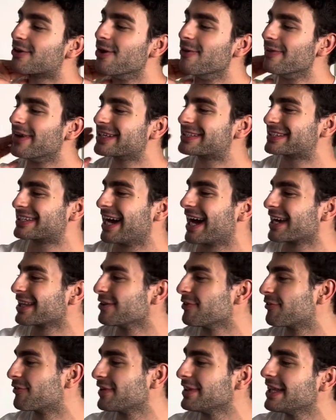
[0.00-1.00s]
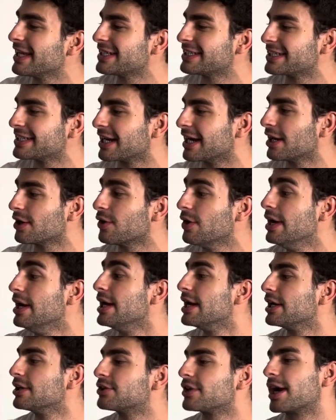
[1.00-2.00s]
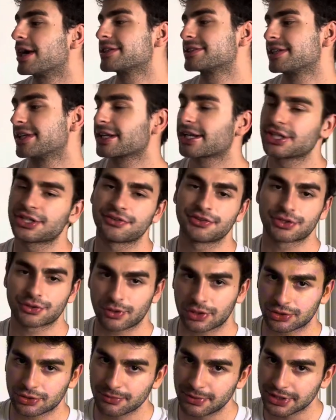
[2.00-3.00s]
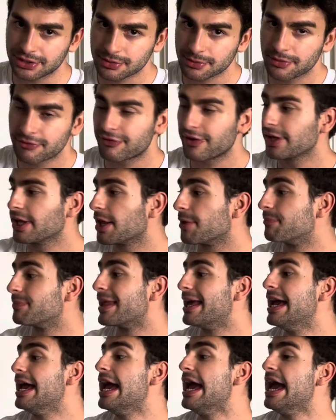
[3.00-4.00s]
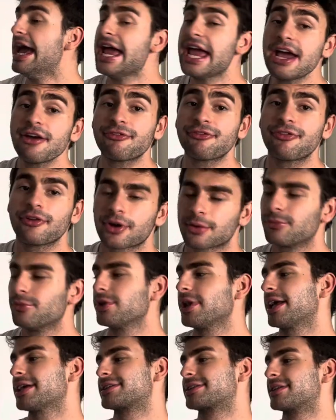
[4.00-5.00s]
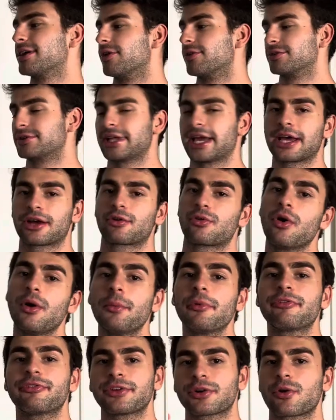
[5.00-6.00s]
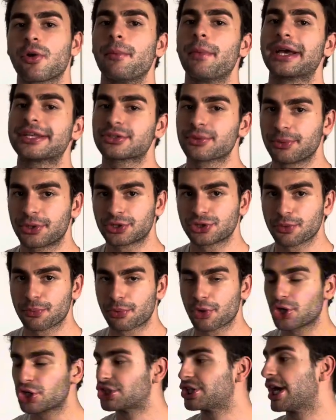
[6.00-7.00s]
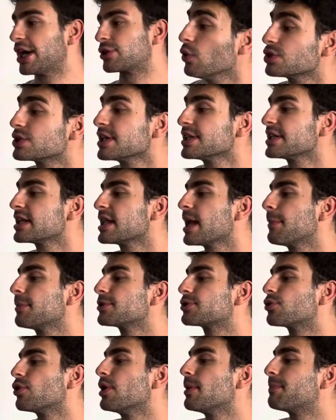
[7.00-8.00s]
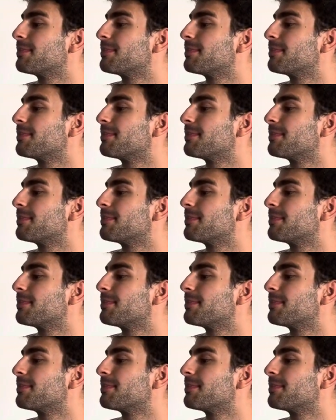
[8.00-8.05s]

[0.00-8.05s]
começar no fim deste ano e durar cerca de 24 meses, como eu falei reformulação, né? Como ficou mais ou menos o projeto. Os Santos da W Torre